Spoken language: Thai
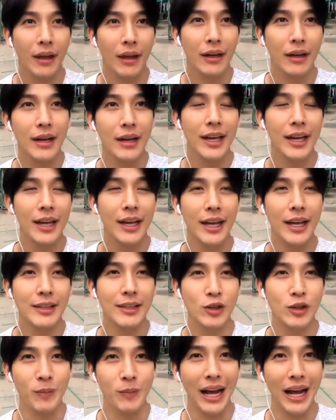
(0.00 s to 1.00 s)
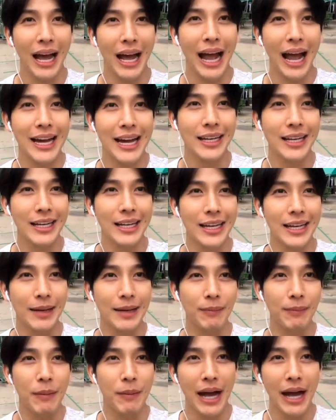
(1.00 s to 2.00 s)
คืนนี้จบยังไงอีก
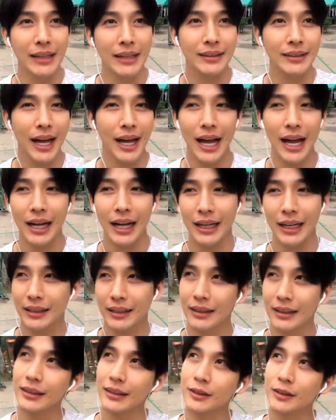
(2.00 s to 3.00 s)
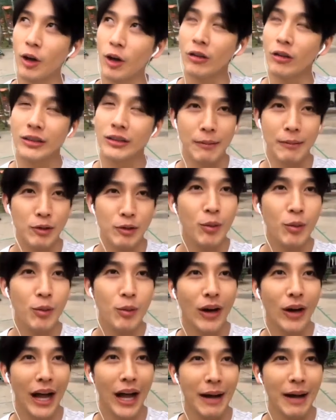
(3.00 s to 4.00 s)
ประมาณสักสองสามชั่วโม
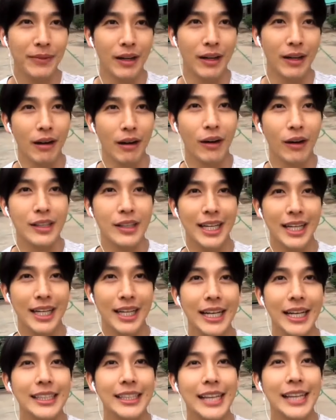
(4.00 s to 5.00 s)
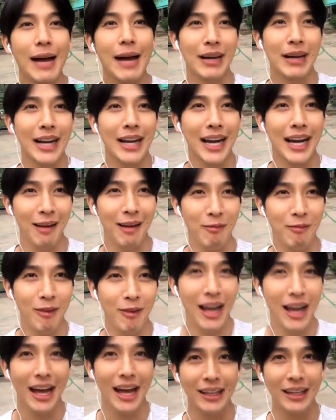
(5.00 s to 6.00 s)
งครับ เดี๋ยวเราก็จะได้ทราบกันแล้วครับ
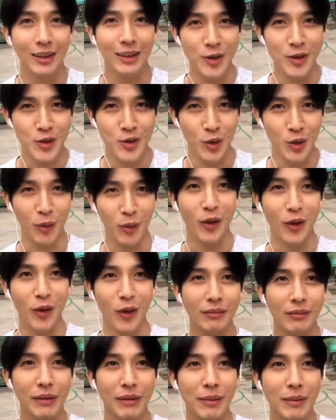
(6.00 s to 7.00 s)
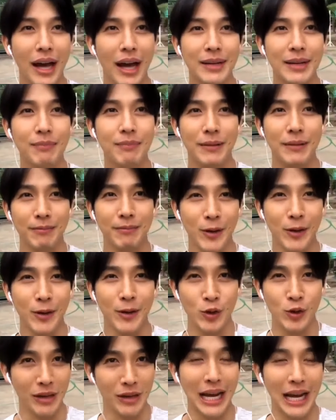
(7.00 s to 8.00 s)
ว่า ตอนจบของใบไม้ที่เปลิดเปลว
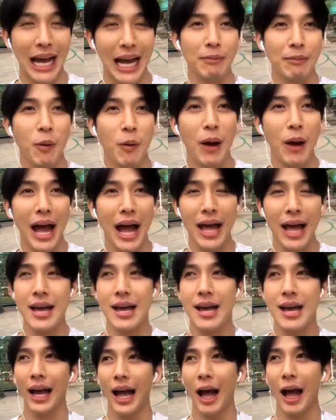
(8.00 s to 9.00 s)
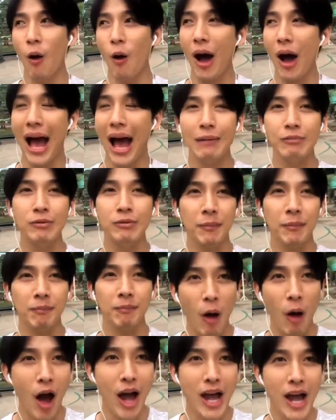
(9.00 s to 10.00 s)
จบยังไง เพราะว่าเขาห้ามส
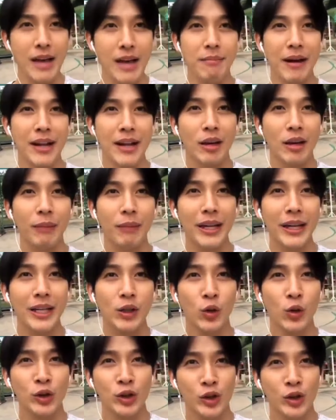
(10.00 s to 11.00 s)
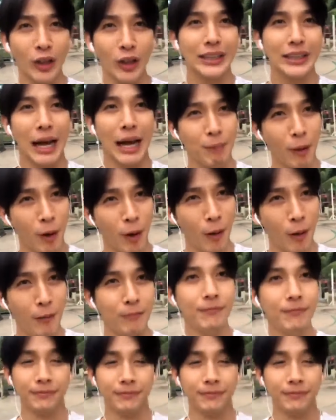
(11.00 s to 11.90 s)
ปอย มันต้องไปดูสดครับผม